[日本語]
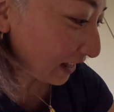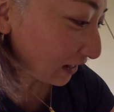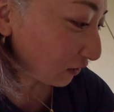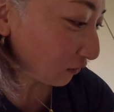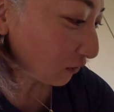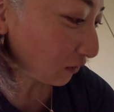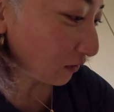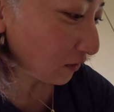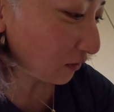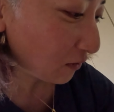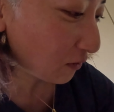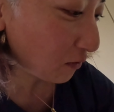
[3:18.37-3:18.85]
あ
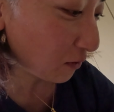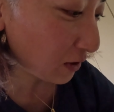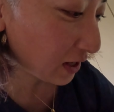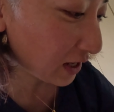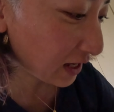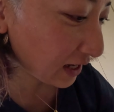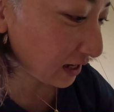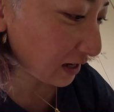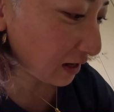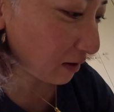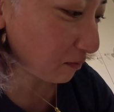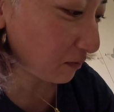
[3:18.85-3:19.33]
と
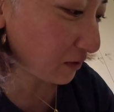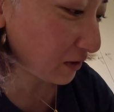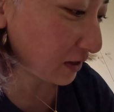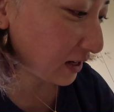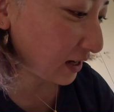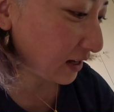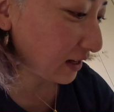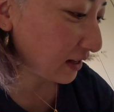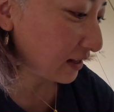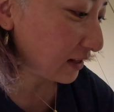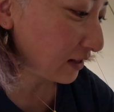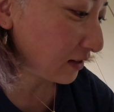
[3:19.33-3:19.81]
コーヒーカップ
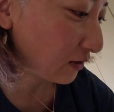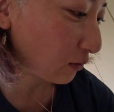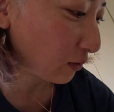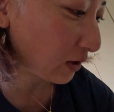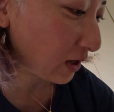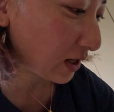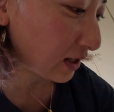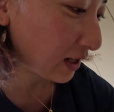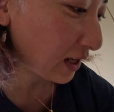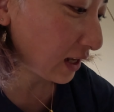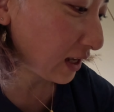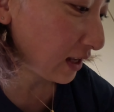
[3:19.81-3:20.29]
かと
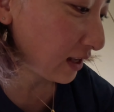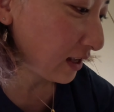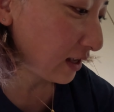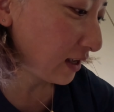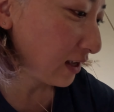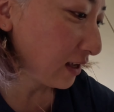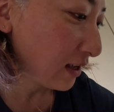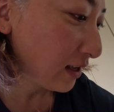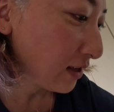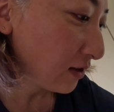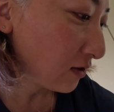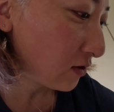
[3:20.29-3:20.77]
かね
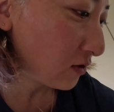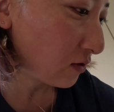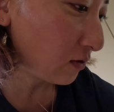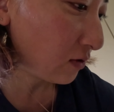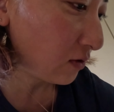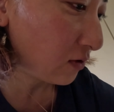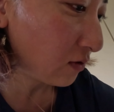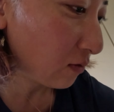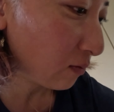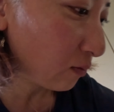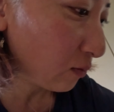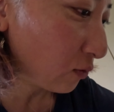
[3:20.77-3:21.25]
そう
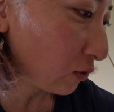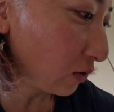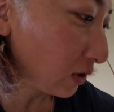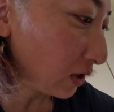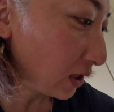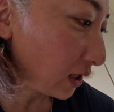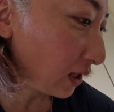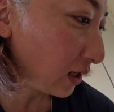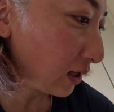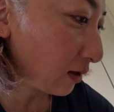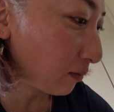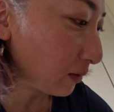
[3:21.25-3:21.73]
いうのを持っ
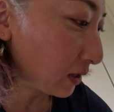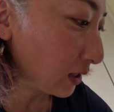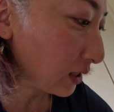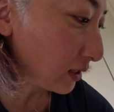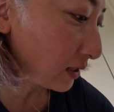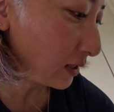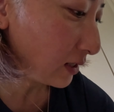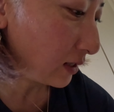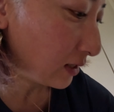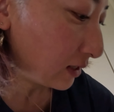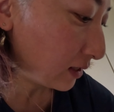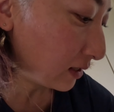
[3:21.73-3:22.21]
ていきま
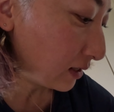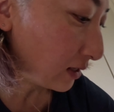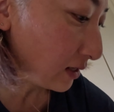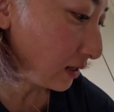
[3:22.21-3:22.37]
す